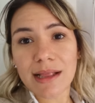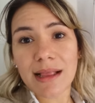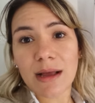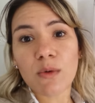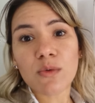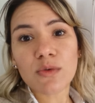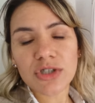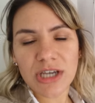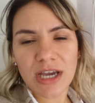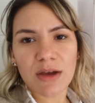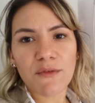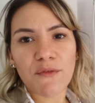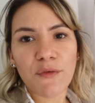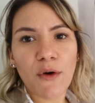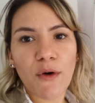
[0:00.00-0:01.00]
ele tá com um
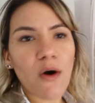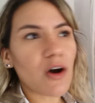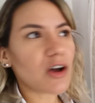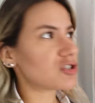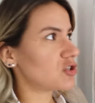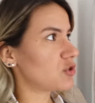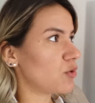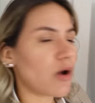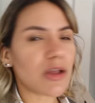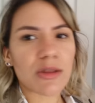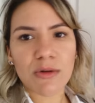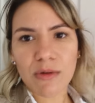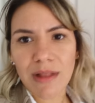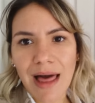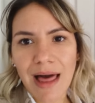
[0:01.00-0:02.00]
cheiro forte do
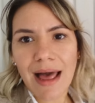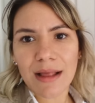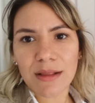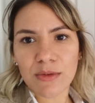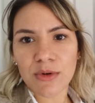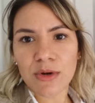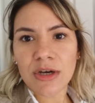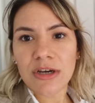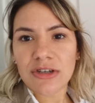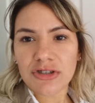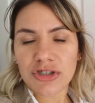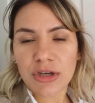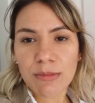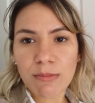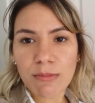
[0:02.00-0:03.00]
outro lado
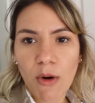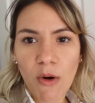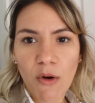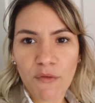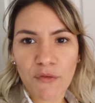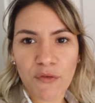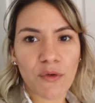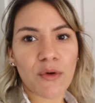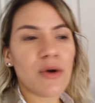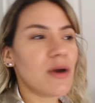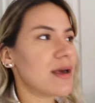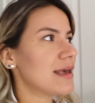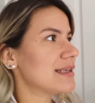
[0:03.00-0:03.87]
de mofo.